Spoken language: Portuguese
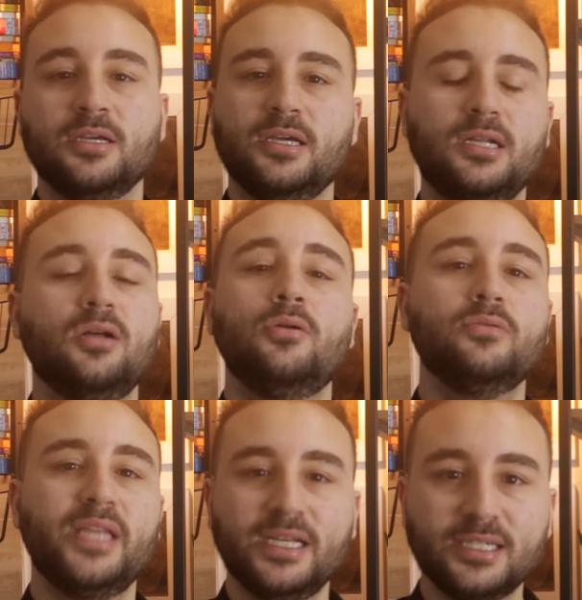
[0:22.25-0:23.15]
Então não
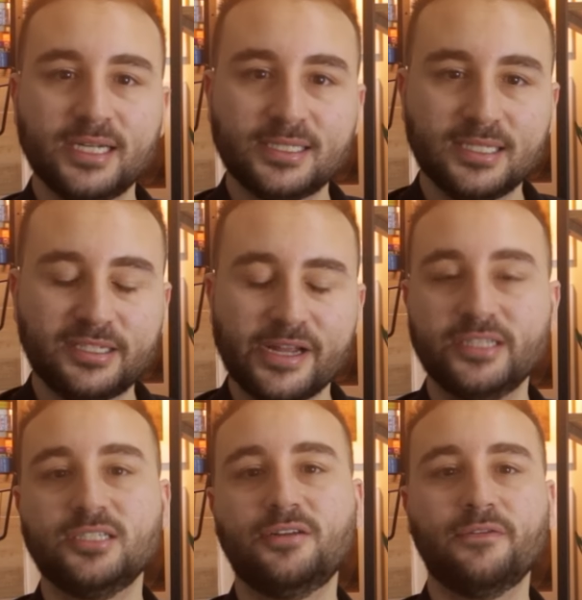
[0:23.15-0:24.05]
deixe de assistir
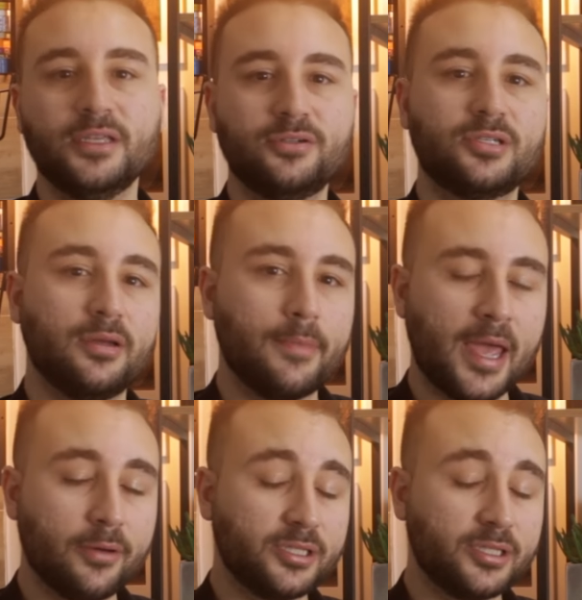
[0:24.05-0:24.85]
esses vídeos também.